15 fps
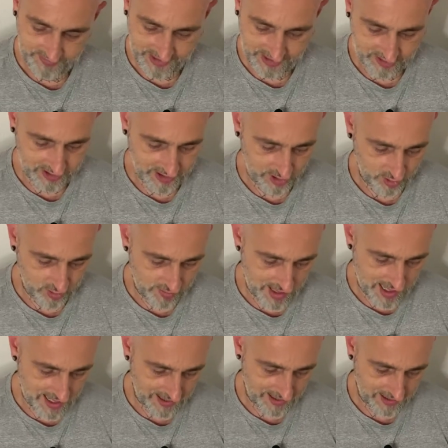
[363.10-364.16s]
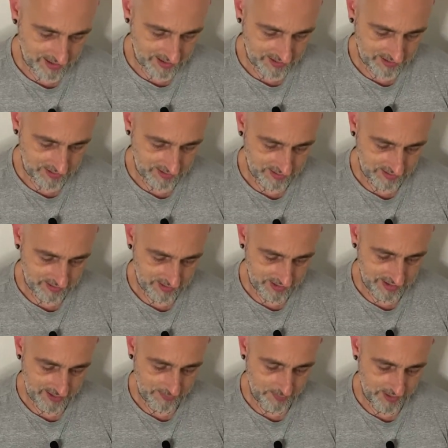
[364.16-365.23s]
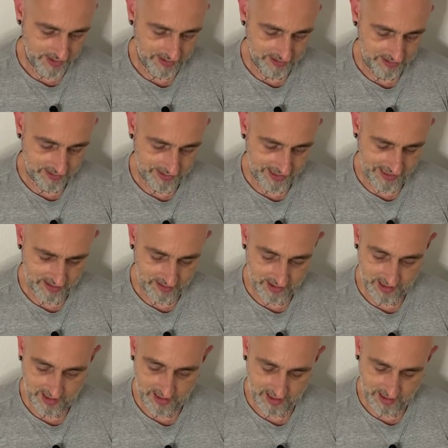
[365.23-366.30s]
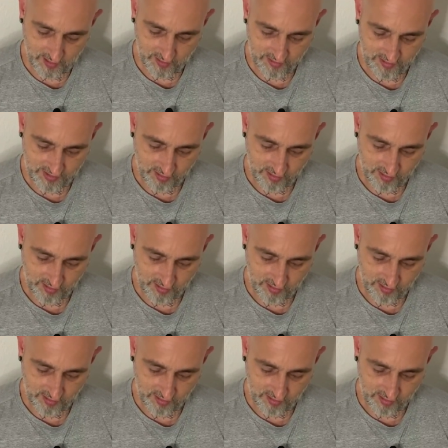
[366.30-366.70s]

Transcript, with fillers: Wer es nicht so mag, ich habe mir jetzt einen Dengler gekauft,